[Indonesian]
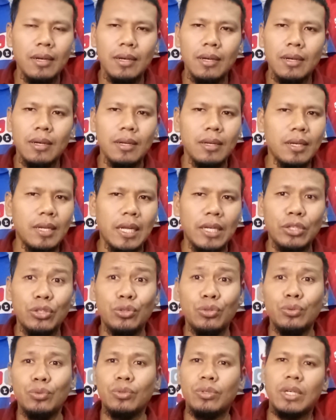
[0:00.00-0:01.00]
uh,
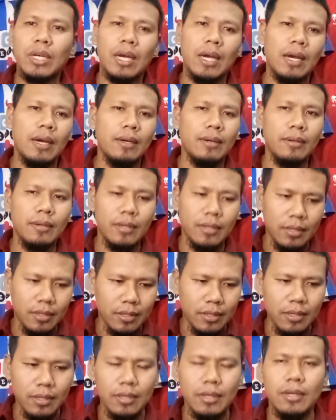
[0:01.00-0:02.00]
dan juga
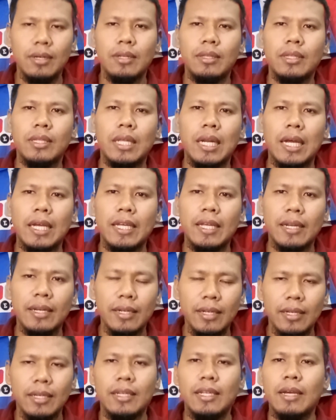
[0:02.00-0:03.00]
uh,
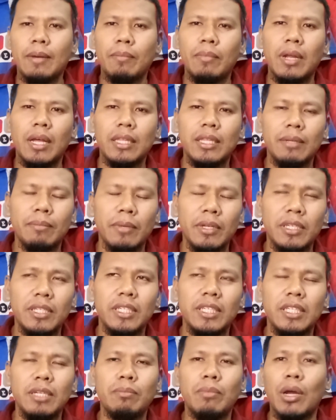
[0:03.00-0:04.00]
terakhir dia melatih
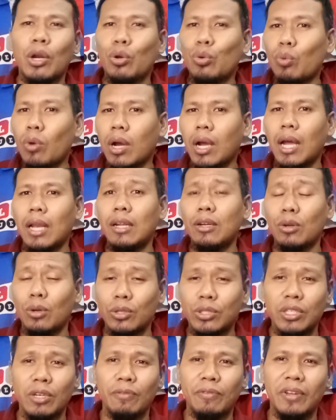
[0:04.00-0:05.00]
Manchester City baru dua kali
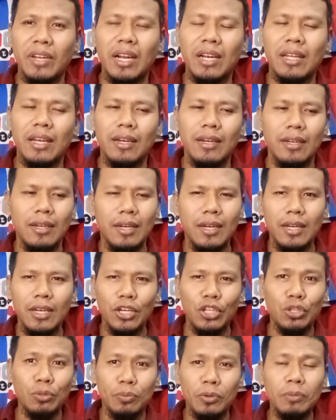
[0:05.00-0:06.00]
lolos ke final ya.
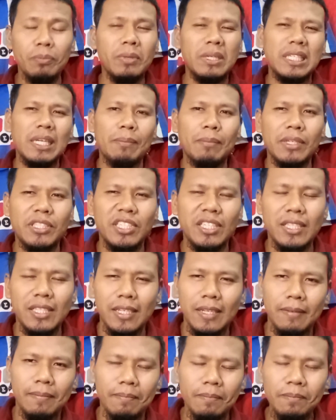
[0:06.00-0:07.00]
Itu pun bersama City.